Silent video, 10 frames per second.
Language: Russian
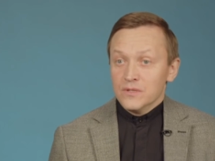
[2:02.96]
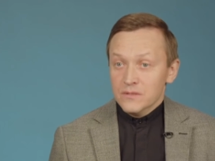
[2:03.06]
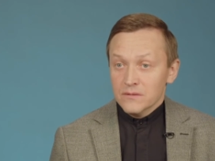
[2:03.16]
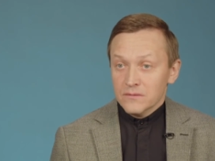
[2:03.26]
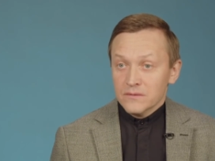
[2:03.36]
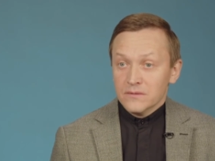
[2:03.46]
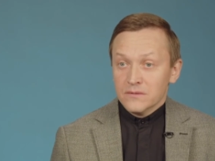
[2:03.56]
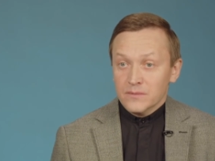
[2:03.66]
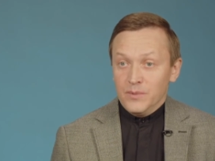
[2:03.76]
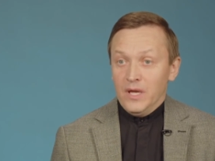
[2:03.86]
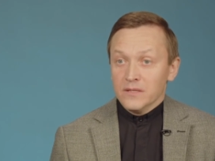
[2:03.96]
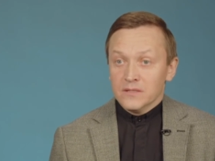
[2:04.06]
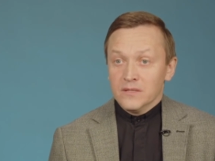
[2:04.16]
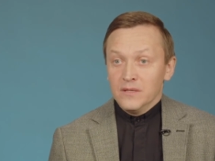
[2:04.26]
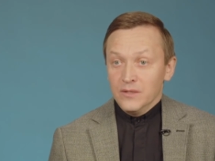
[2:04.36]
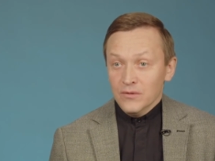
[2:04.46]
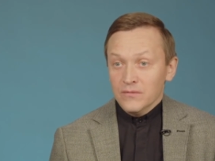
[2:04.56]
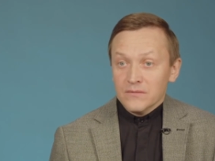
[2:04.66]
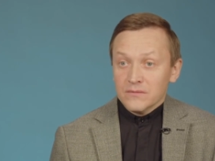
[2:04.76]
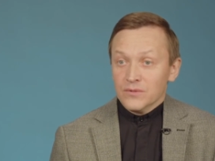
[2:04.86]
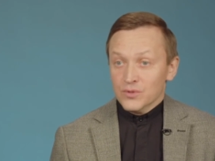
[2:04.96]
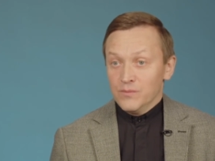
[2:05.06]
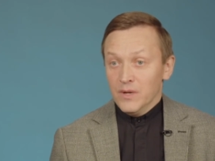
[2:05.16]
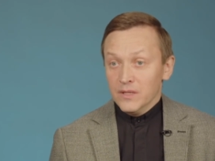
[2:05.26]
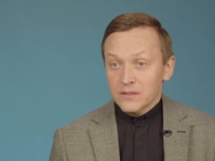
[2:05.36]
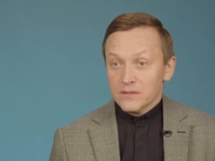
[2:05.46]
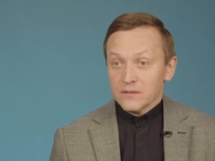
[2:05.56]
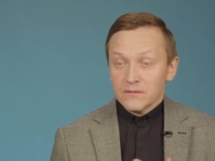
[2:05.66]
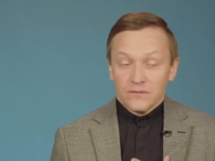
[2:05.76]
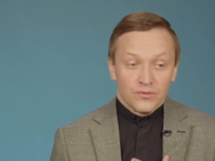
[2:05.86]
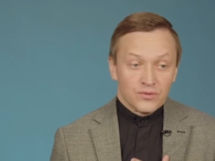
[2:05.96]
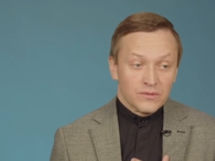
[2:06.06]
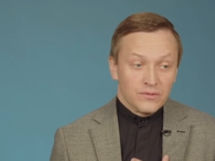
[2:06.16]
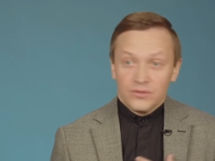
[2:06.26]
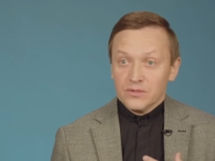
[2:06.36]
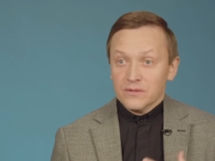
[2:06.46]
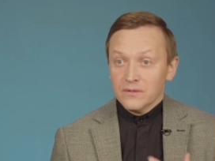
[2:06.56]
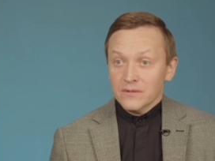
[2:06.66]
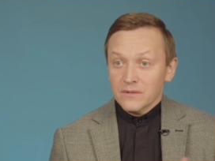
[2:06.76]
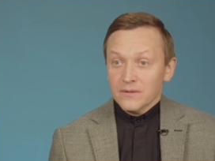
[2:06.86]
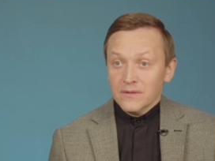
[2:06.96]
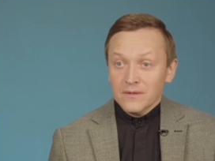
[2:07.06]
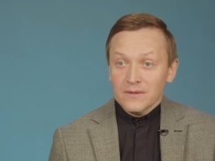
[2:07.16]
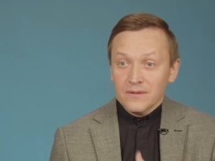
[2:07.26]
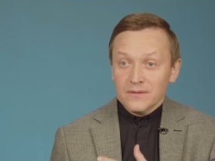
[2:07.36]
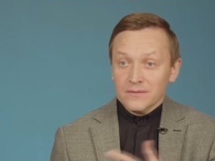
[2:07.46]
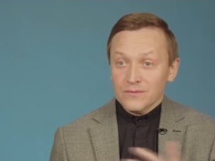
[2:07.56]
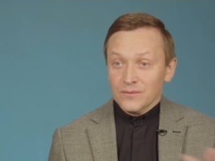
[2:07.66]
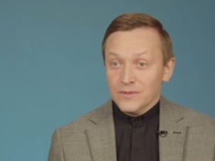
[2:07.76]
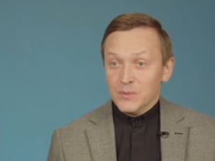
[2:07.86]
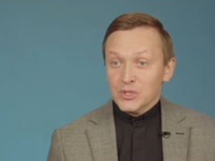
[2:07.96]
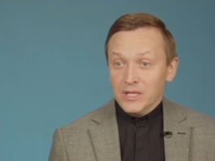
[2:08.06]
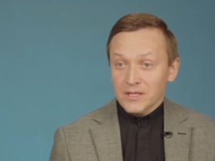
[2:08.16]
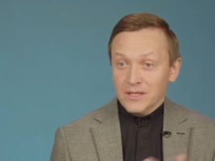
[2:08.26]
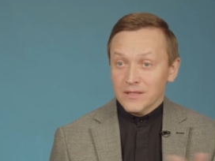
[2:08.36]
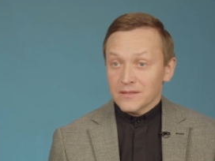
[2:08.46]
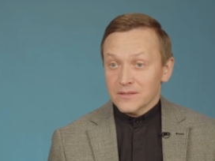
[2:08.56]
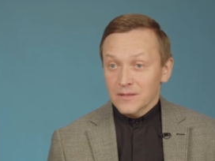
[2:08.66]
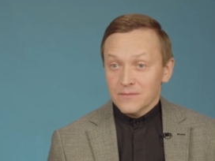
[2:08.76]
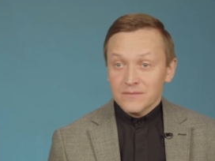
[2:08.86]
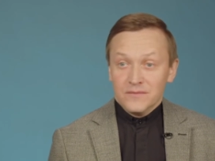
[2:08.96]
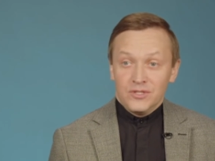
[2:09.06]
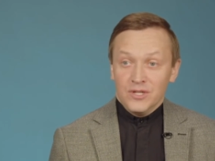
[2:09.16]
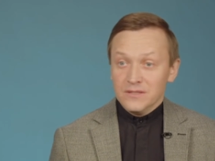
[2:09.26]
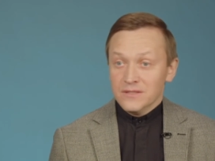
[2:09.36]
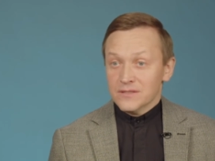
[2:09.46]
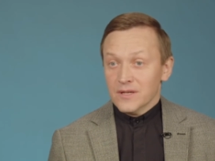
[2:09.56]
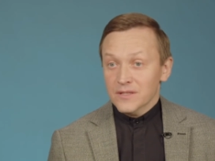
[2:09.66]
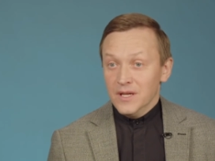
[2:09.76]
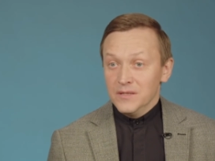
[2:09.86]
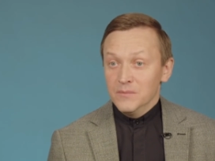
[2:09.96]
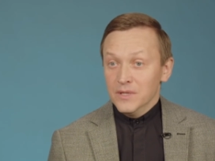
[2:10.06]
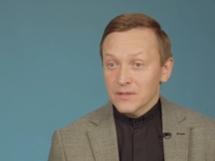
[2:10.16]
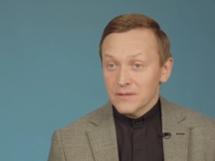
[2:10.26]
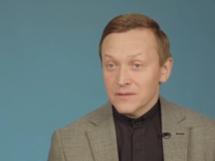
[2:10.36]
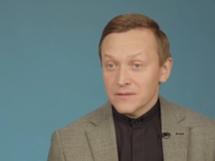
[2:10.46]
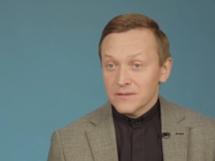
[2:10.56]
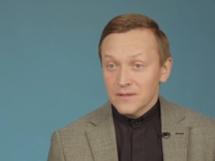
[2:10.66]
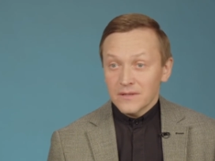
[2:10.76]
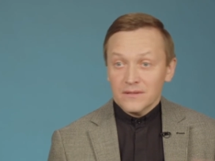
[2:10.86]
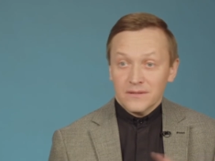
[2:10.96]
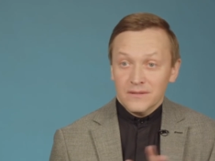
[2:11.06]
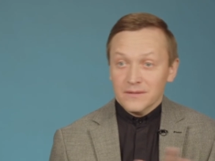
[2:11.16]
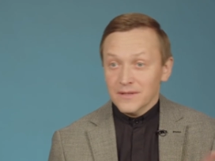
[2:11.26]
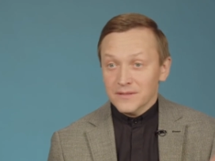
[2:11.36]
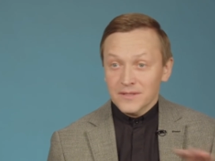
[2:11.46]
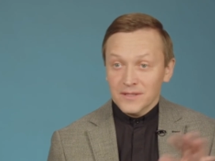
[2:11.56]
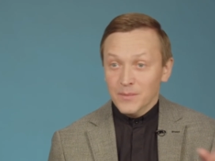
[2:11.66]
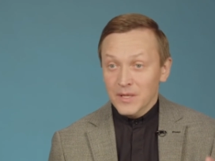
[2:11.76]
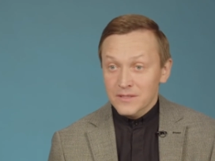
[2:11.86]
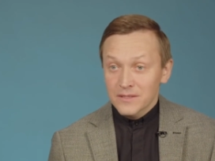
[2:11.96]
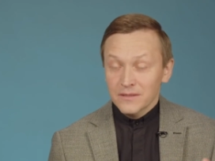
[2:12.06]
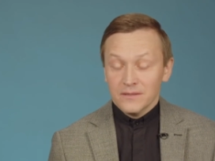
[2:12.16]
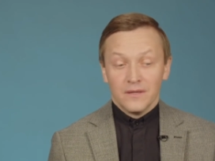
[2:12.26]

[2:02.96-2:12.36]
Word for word: жизнь, цепляется за нее, тоже боится, тоже хочет ну, избежать каких-то там несчастий, страданий, бед, так, и как-то их обойти.